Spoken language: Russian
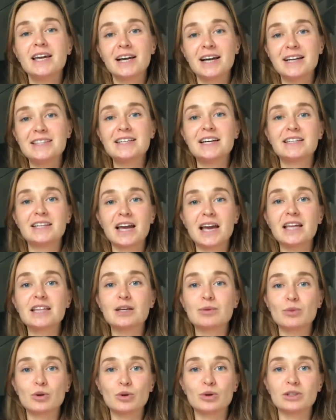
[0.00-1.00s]
хотя на это
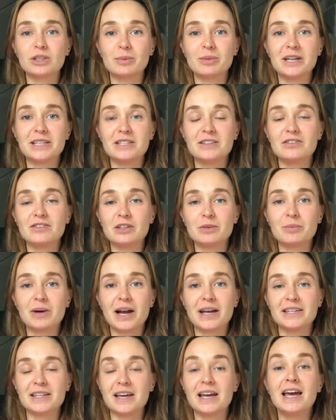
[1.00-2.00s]
могут обратить
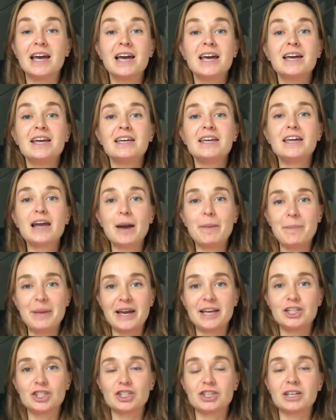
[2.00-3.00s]
внимание. И
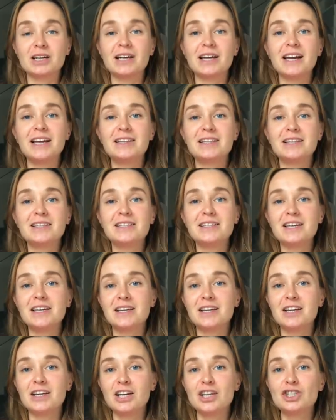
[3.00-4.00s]
опять же, это не
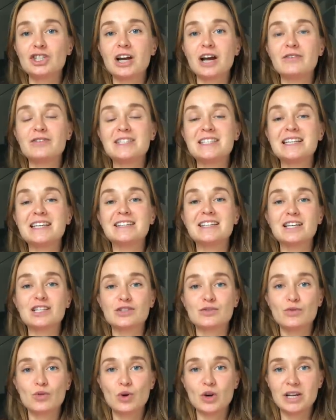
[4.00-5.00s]
речь о
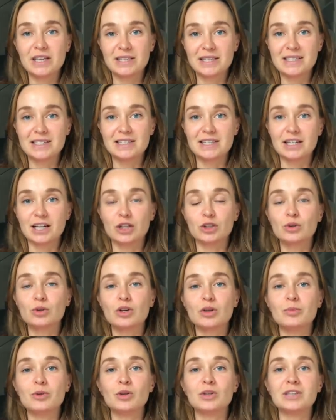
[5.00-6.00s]
вседозволенности,
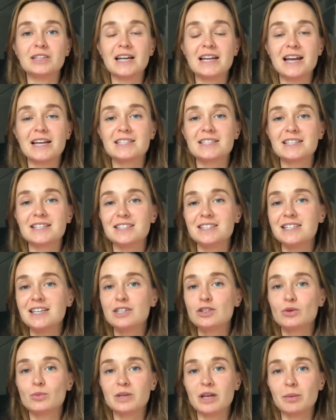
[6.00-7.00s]
которые имеют итальянские
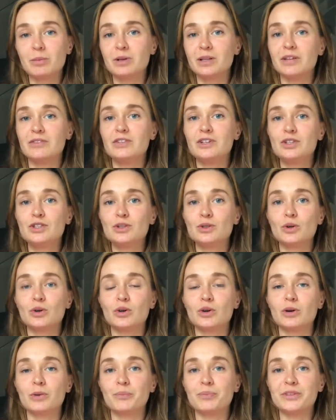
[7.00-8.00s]
дети. У меня было
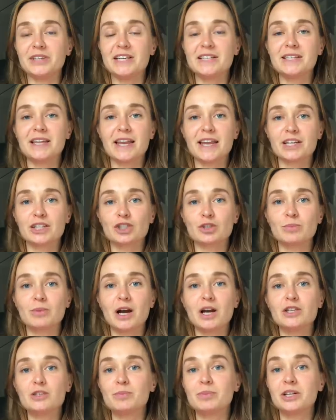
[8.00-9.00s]
видео, если не
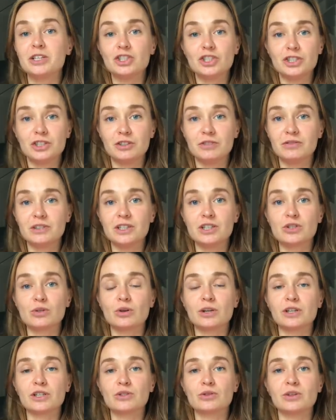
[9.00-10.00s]
ошибаюсь, про чаевые,
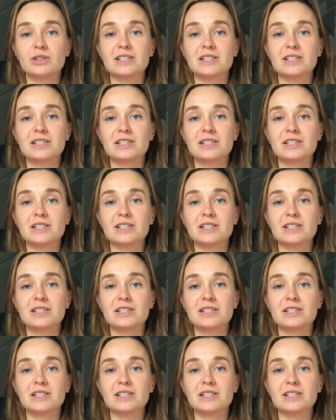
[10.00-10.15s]
сколько стоит